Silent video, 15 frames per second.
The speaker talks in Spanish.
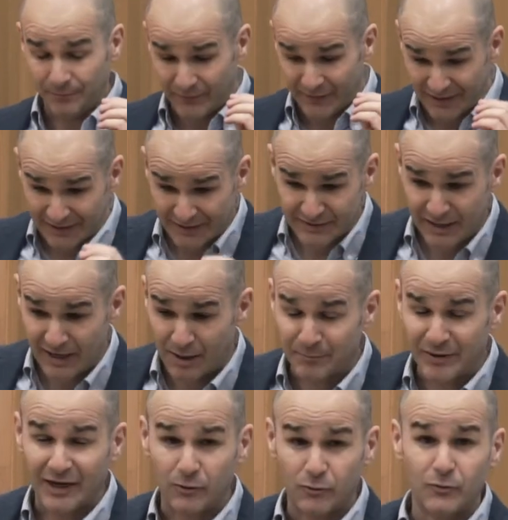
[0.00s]
¿Qué tienes que
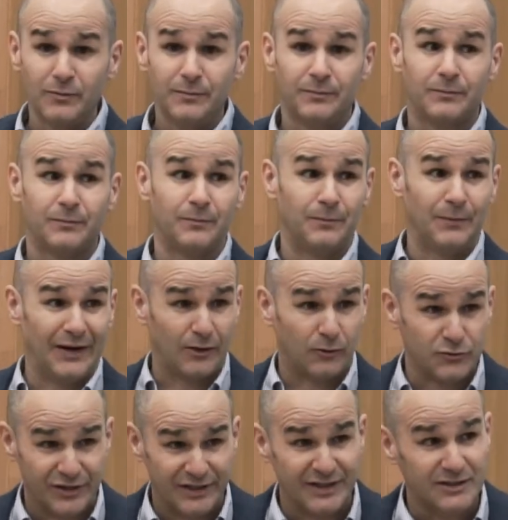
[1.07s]
cambiar tú para
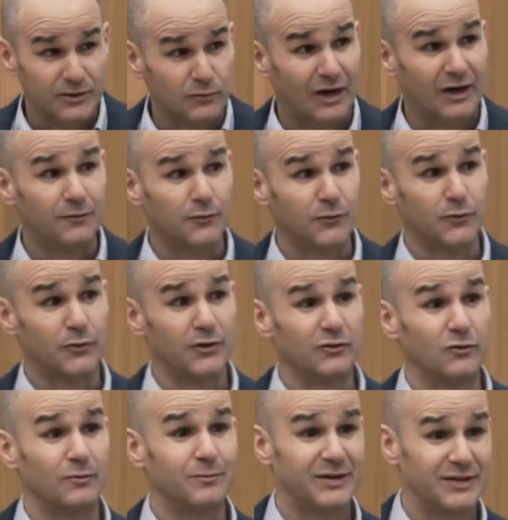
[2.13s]
conseguir asegurar el futuro de
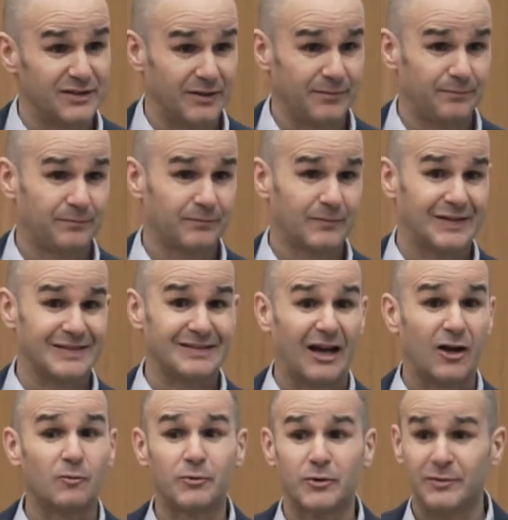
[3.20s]
tu empresa? está
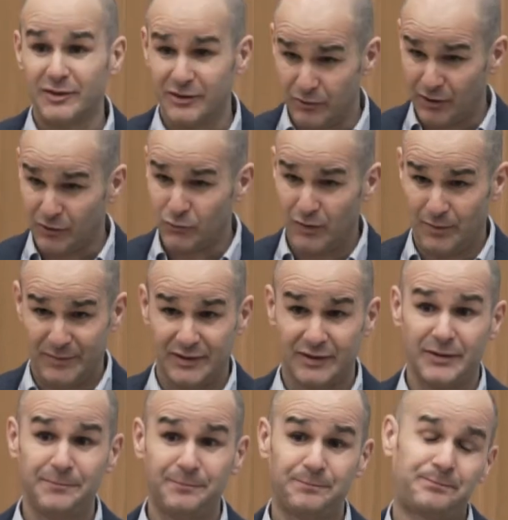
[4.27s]
comprometido
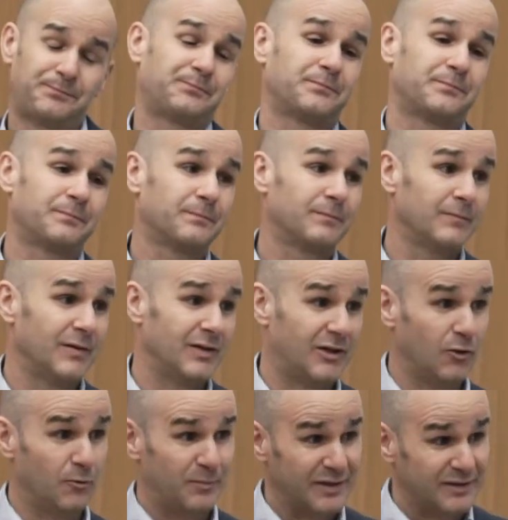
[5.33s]
actualmente y
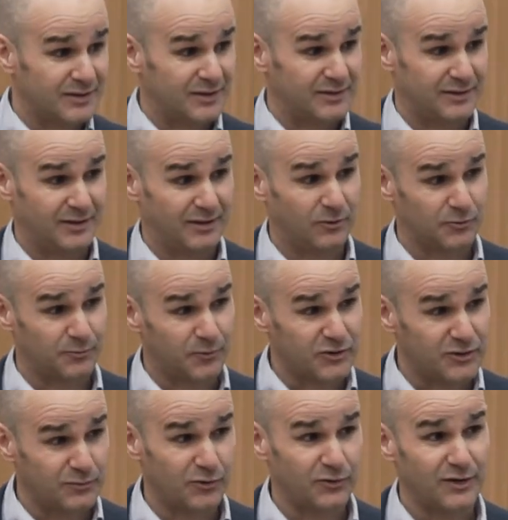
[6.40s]
que o piensas en los
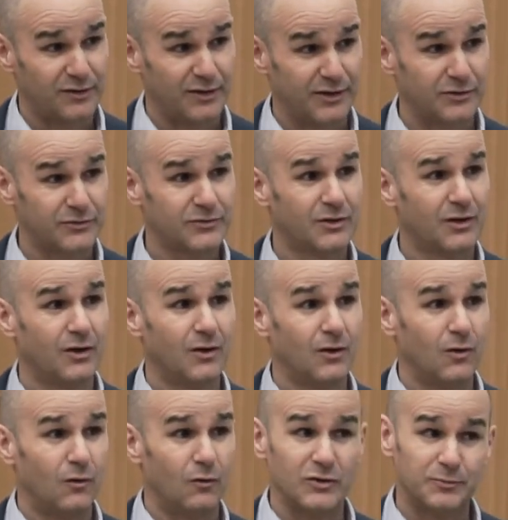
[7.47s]
próximos 10 años
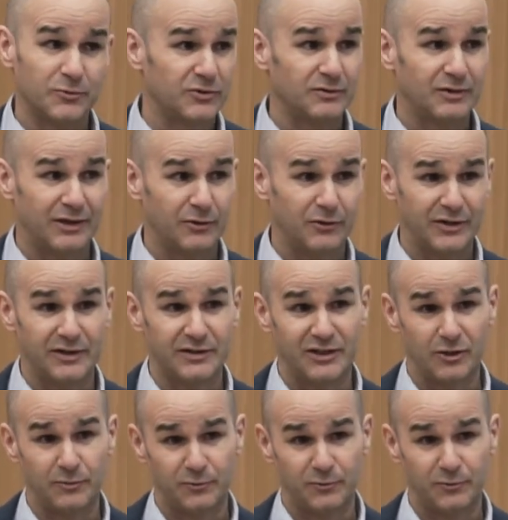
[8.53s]
o es posible que no llegues ni a los